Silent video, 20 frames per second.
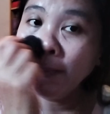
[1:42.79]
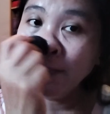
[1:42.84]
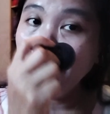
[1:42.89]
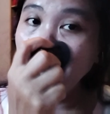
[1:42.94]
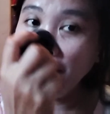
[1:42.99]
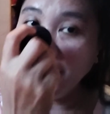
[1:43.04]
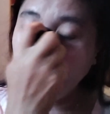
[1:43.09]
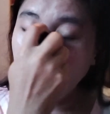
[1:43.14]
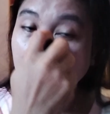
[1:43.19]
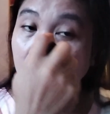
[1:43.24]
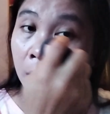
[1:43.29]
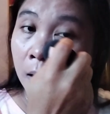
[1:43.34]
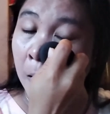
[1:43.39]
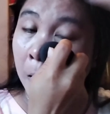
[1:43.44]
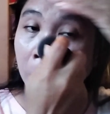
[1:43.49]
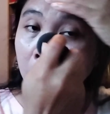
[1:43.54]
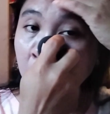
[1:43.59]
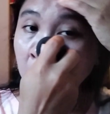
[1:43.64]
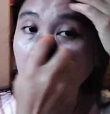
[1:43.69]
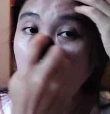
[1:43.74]
soalnya
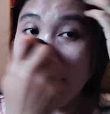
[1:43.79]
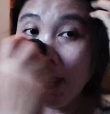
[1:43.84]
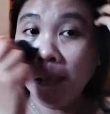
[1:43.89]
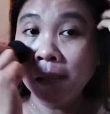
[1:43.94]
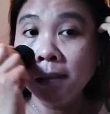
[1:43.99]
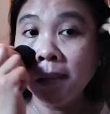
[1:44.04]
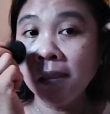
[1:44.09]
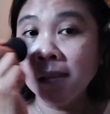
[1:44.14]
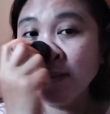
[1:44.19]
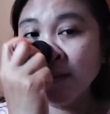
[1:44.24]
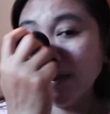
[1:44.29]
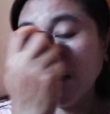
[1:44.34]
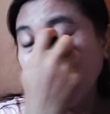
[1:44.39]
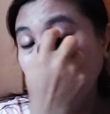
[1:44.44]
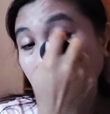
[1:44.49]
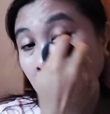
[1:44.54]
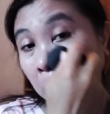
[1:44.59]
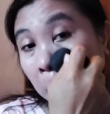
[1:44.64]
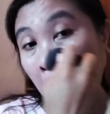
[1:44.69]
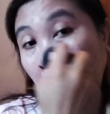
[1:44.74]
asal
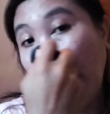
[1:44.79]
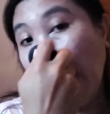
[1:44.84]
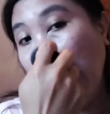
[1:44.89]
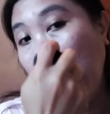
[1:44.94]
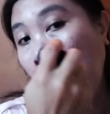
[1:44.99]
saja sih